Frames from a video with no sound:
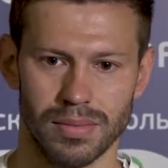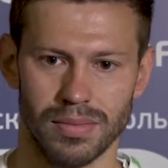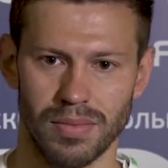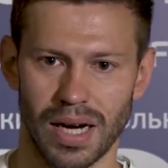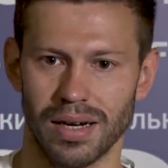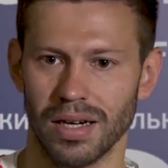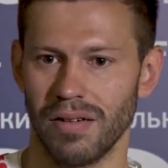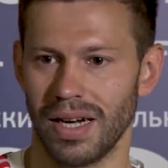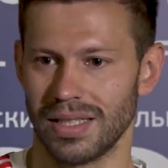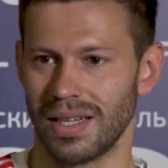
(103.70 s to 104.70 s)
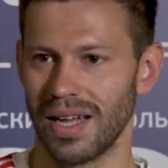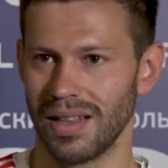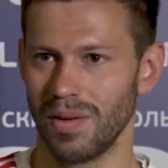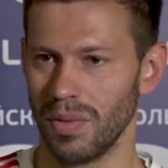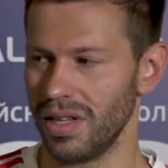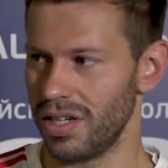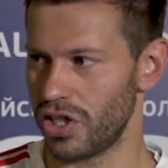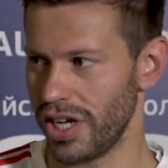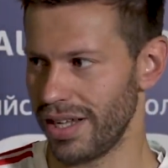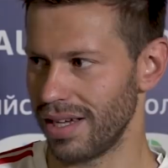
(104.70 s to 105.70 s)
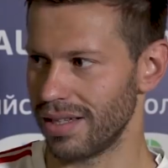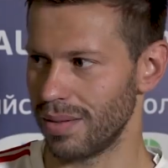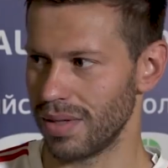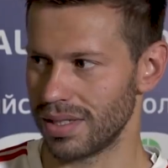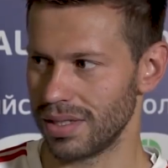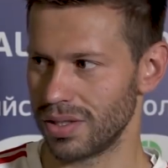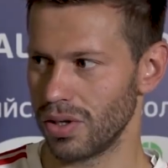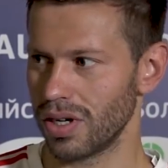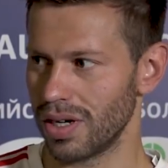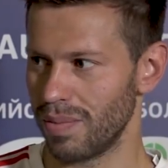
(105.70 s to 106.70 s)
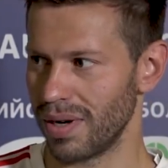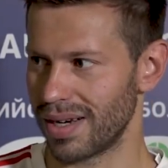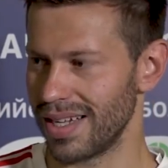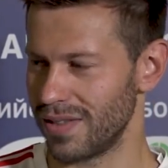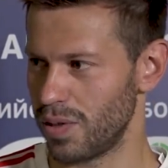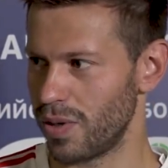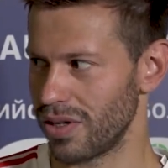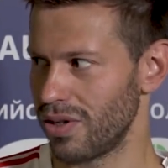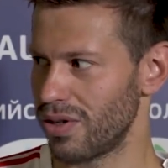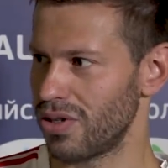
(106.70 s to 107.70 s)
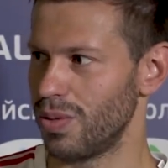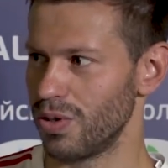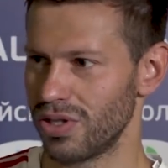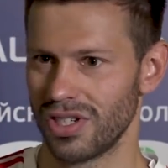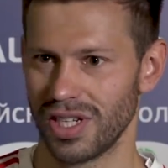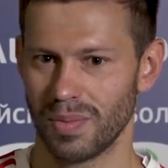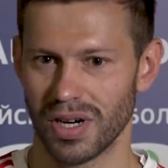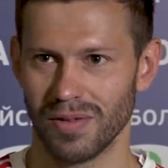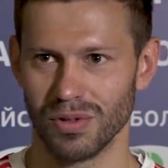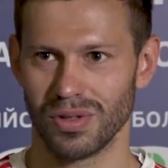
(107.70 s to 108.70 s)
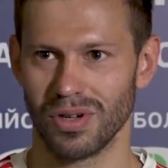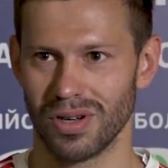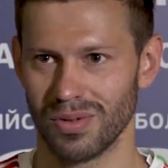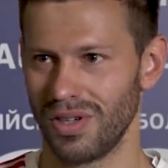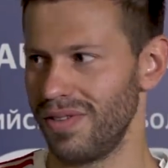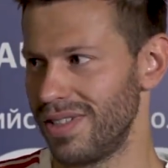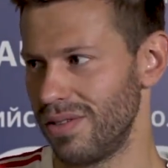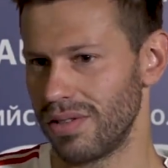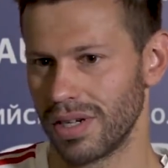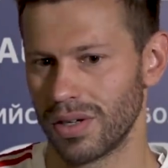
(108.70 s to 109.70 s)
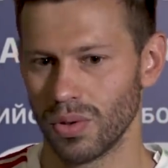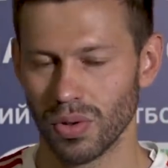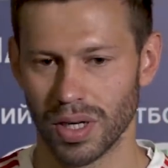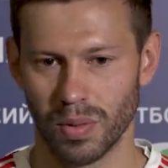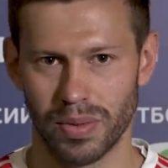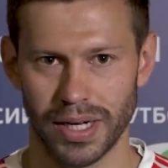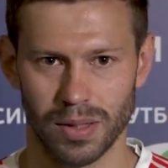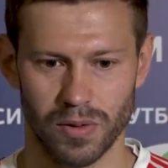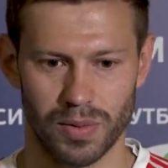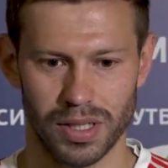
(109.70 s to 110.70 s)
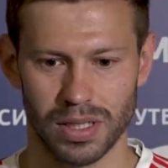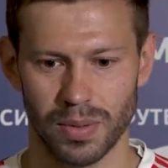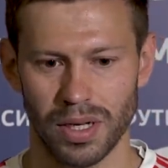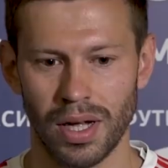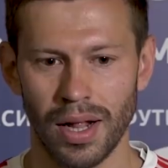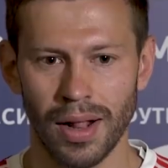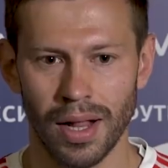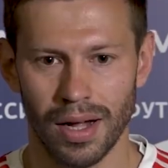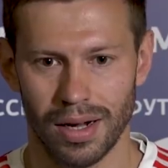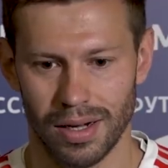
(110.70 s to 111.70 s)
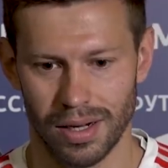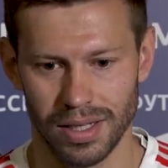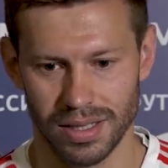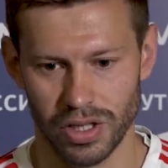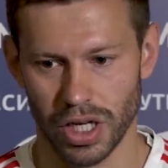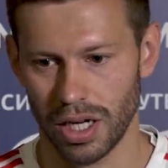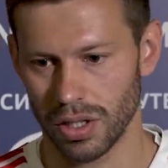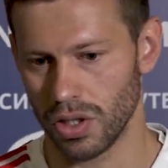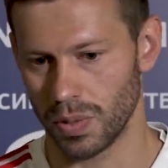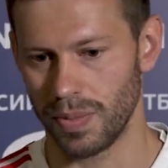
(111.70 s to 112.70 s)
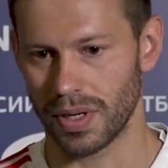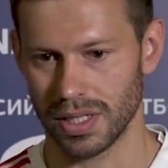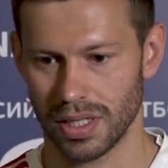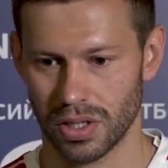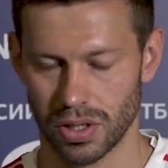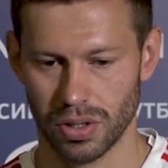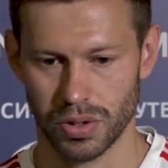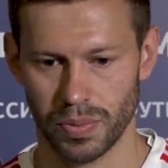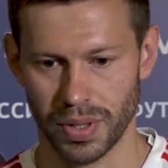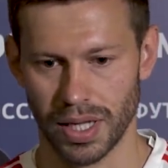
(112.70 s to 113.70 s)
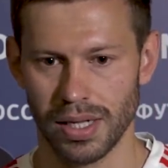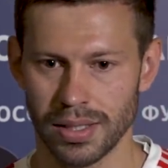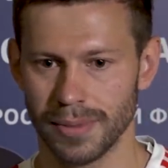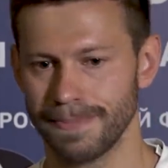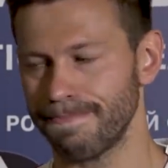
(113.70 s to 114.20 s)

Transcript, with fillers: мягко говоря, странное было решение там от Сисока показывать партнеру, что ему нужно держать правую сторону и вытянуть так руку, поэтому, в принципе, э, изначально тоже мне показалось, что это пенальти.